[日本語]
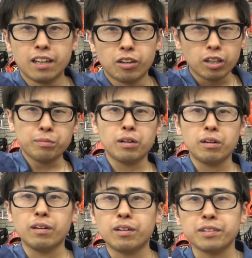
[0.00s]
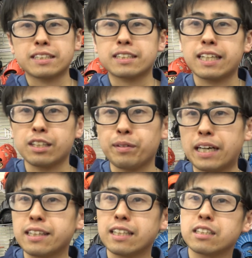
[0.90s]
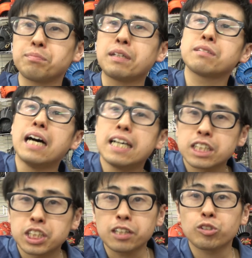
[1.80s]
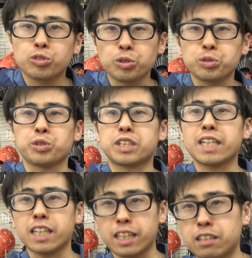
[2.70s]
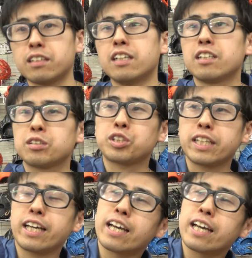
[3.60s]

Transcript: 応募方法ですけれども簡単です。まずはチャンネル登録をしていただく。そして、